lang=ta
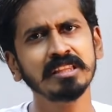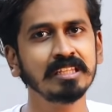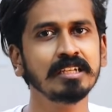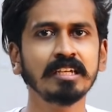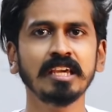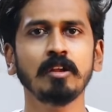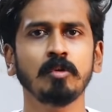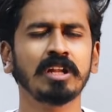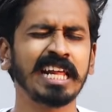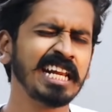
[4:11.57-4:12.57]
வந்துக்கிட்டே
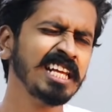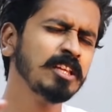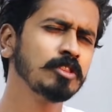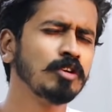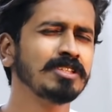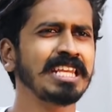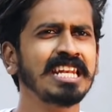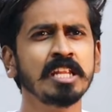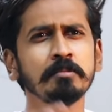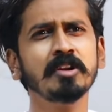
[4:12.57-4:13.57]
இருக்கும் நிறைய தாட்ஸ்
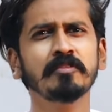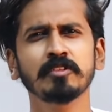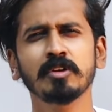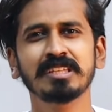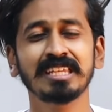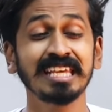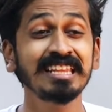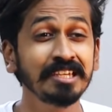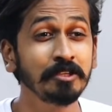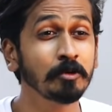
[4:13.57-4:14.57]
என் நம்பர் ஆஃப் தாட்ஸ்
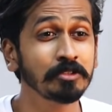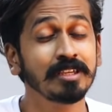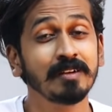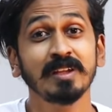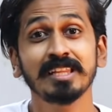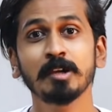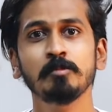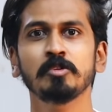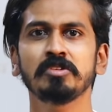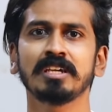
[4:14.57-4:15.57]
எதுக்கு யோசிக்கிறோன்னே
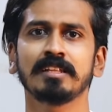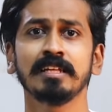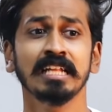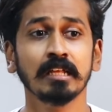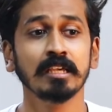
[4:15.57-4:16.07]
தெரியாமல் யோசிக்கிறது